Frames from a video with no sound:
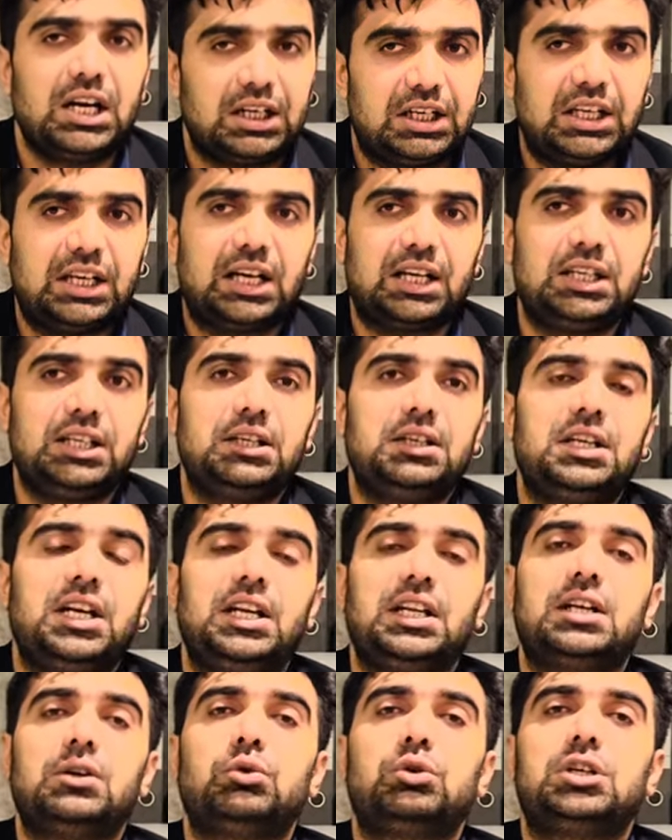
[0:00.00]
ठीक है जी
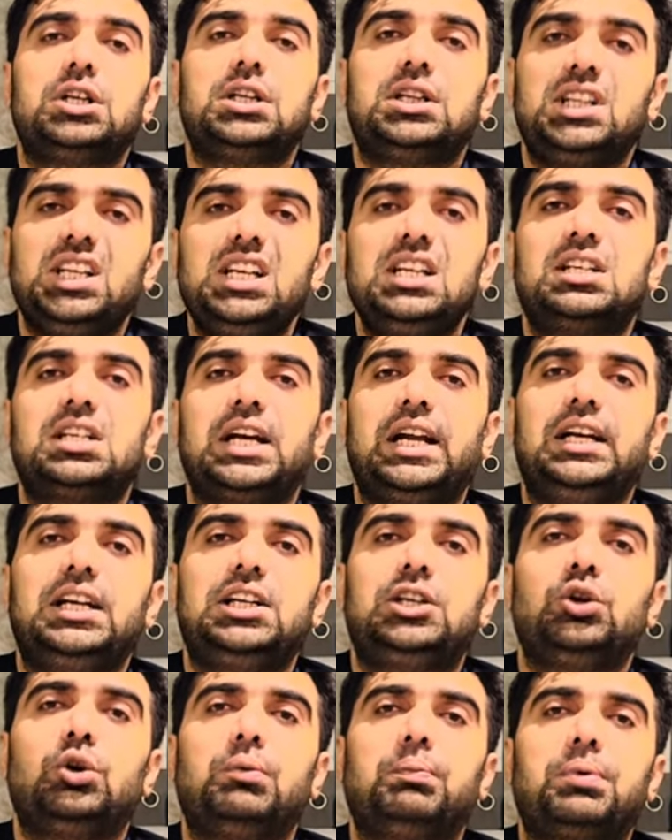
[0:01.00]
यानी कि उसकी तीन सैलरी
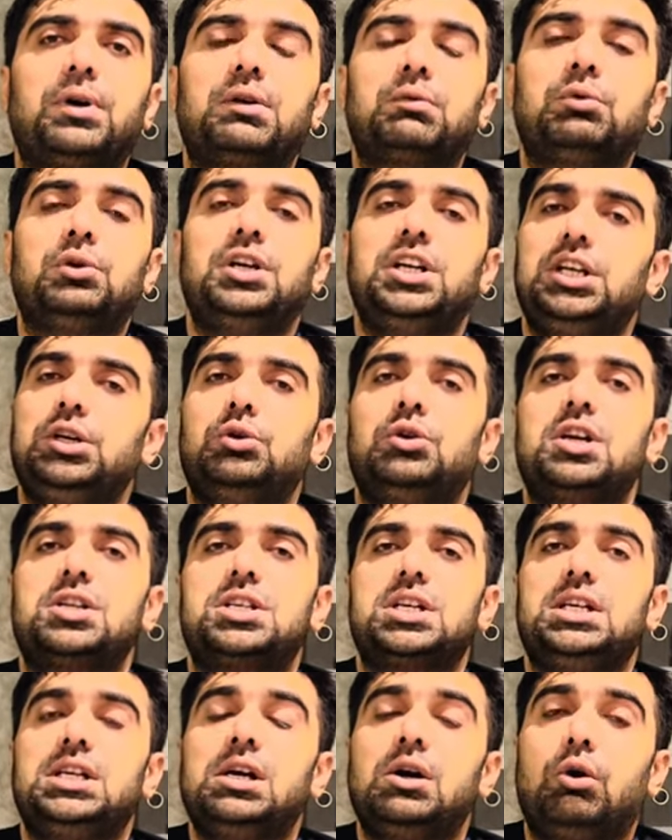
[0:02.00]
से ऊपर वो नहीं होना
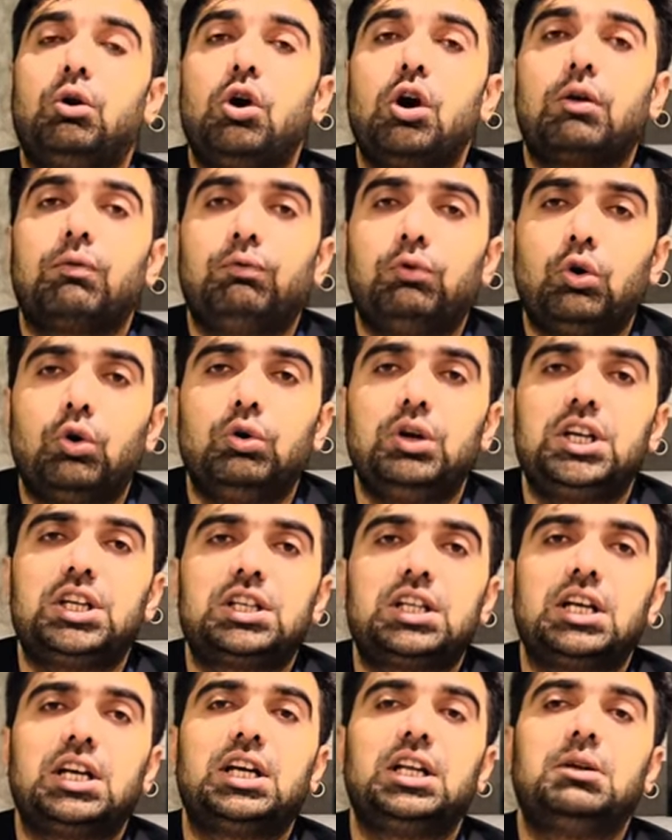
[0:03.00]
चाहिए और वो
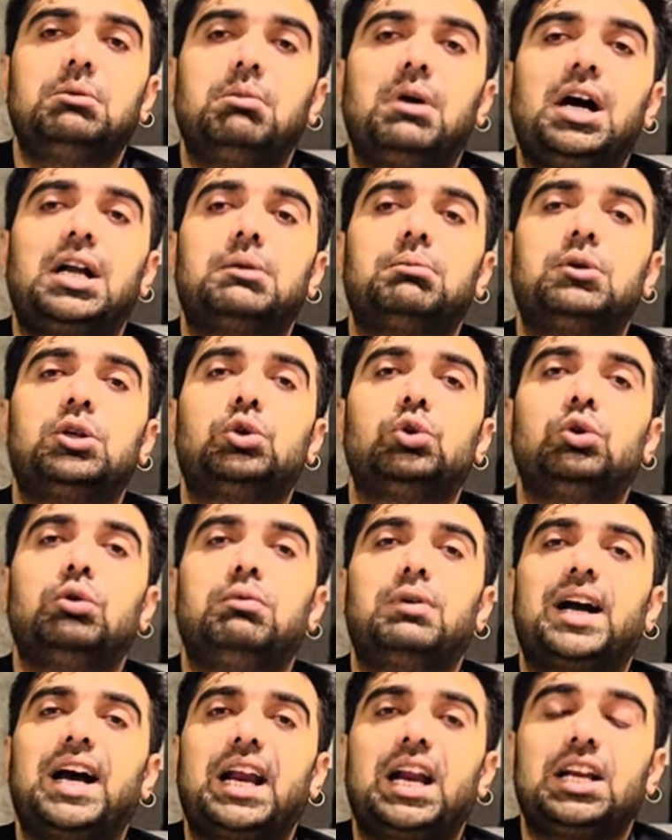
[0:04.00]
इसकी खिदमत
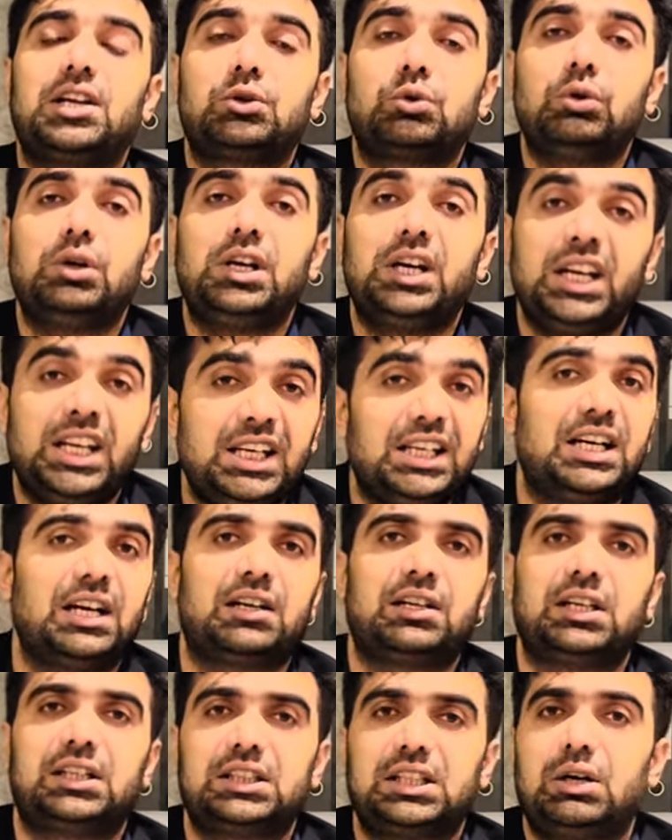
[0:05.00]
मतलूब वगैरह इसको नहीं कर
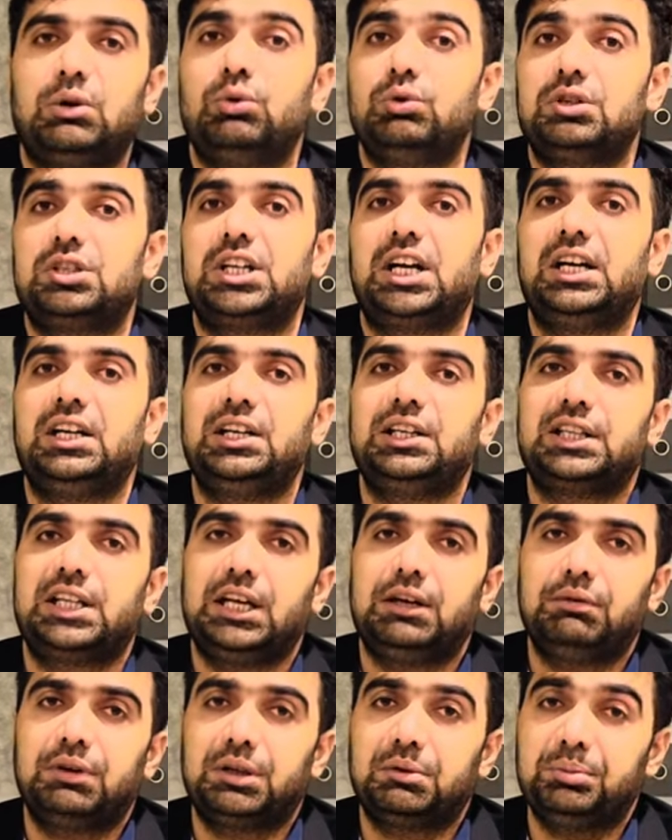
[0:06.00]
सकता उन सैलरीज की
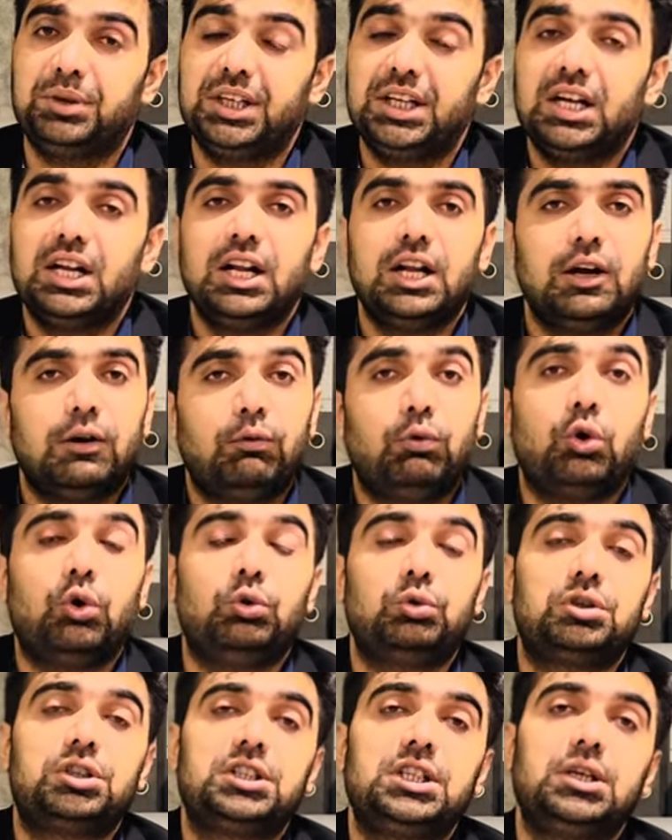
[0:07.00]
इवज भी वो
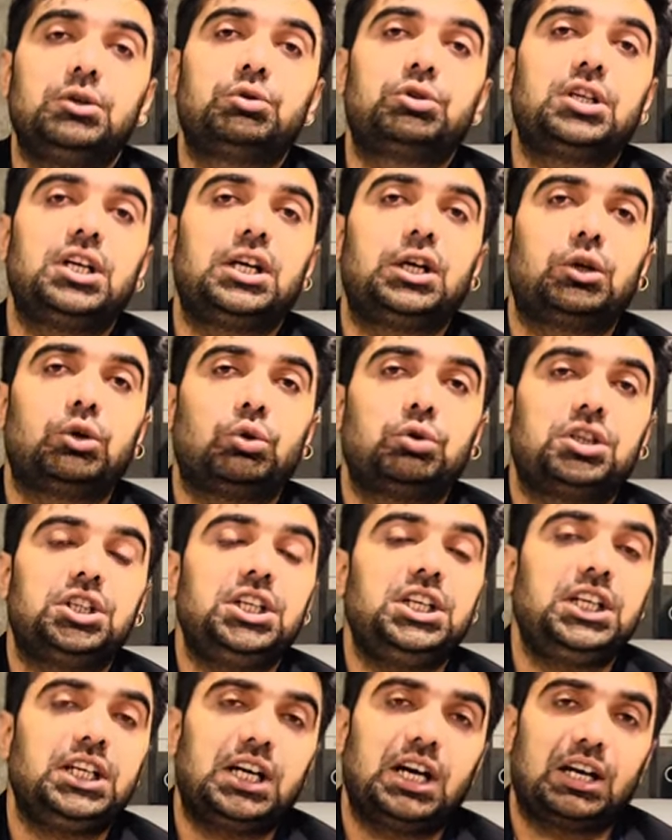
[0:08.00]
उसने उसकी कटौती
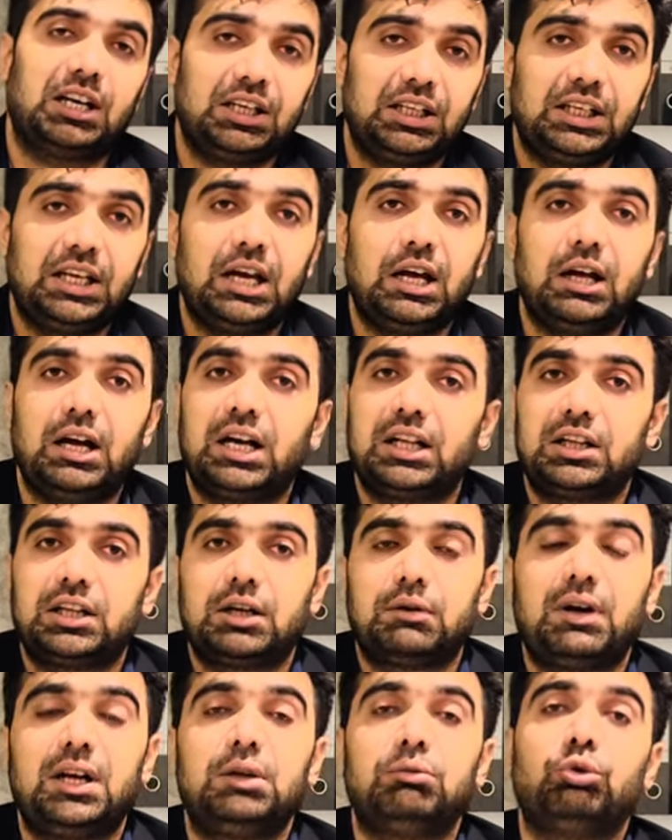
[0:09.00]
ही करनी है
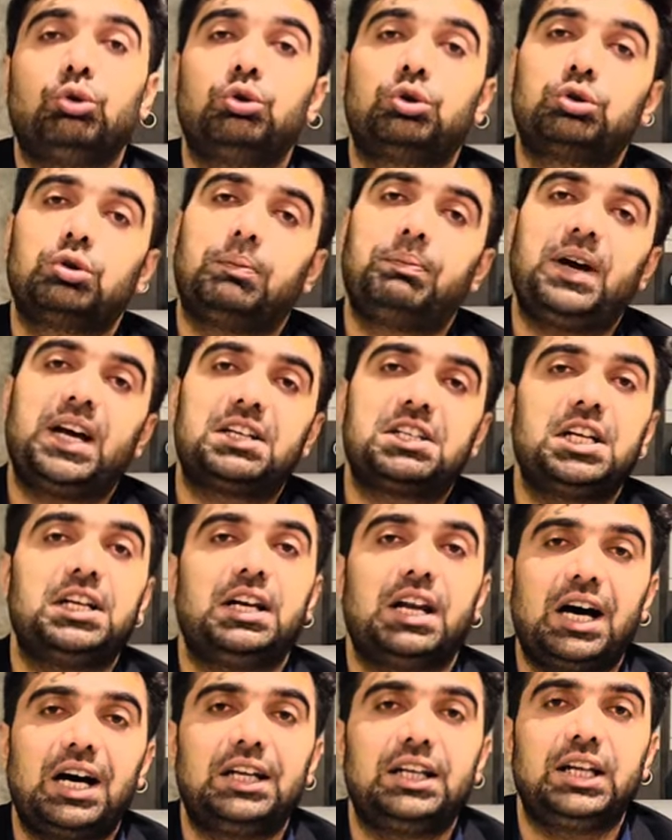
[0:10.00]
अदरवाइज वो उसको पैसे
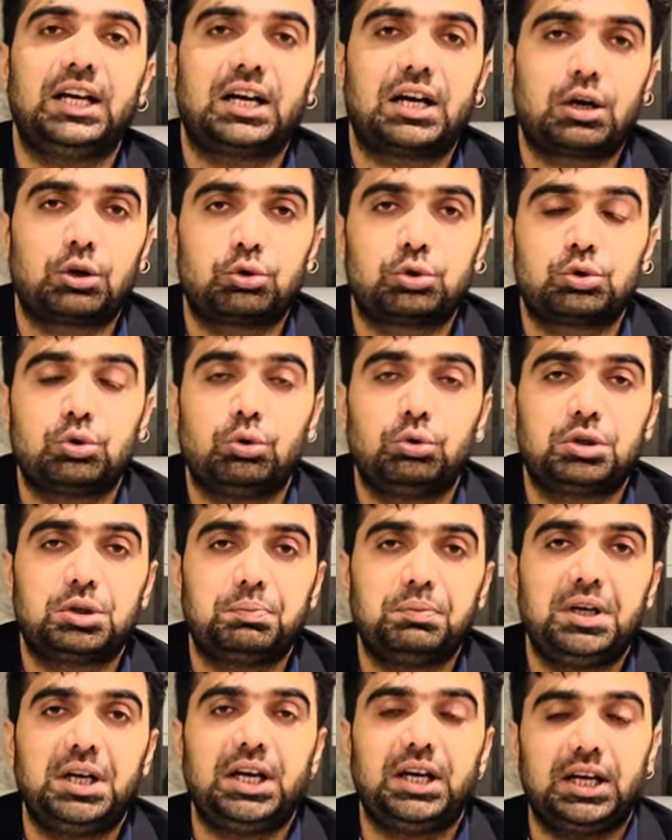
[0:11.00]
ना दे अगर उसको उस
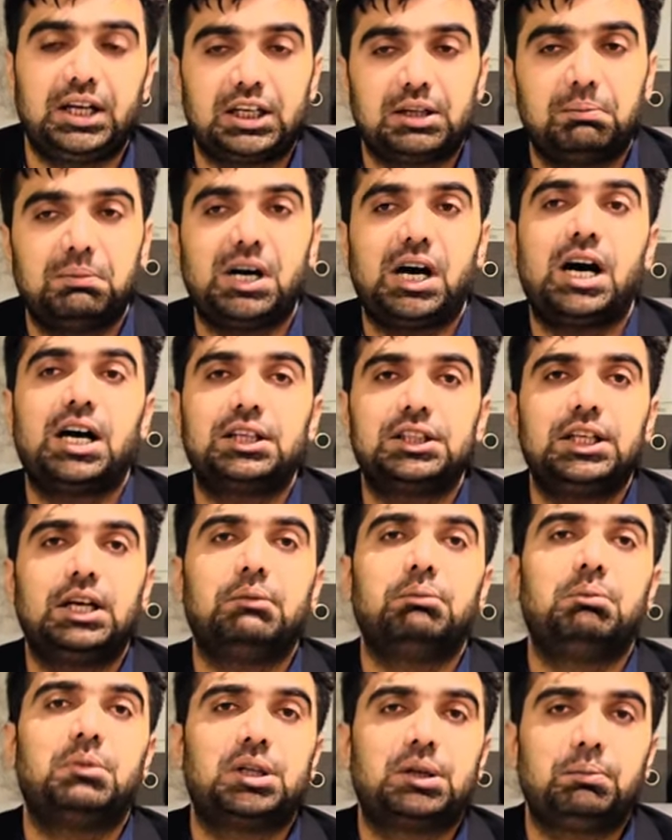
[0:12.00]
पर एतबार या
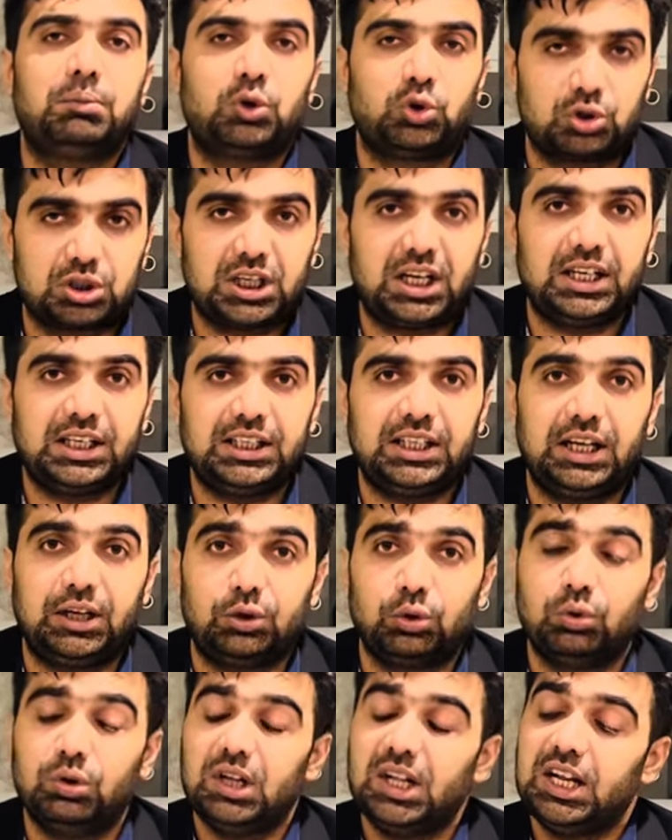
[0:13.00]
मतलब भरोसा नहीं है
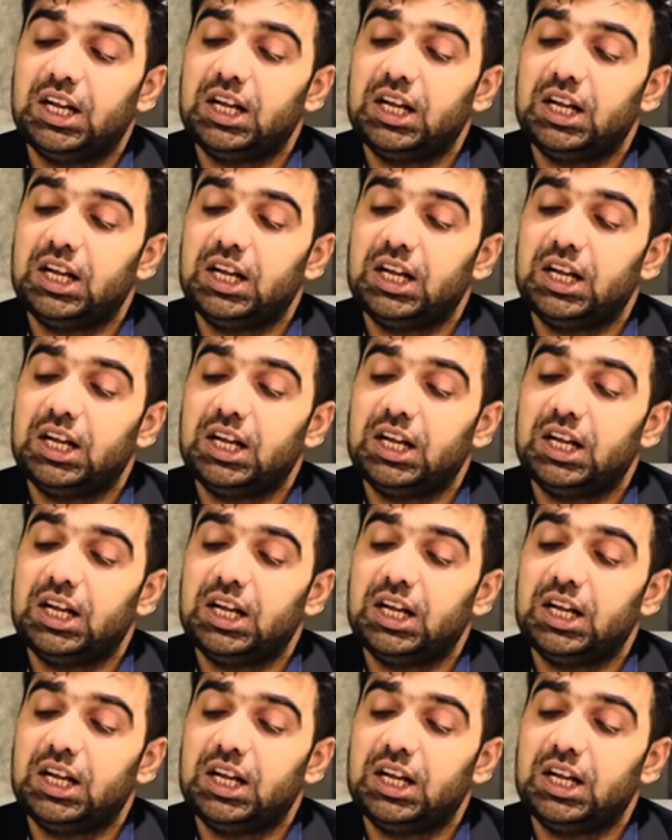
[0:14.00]
तो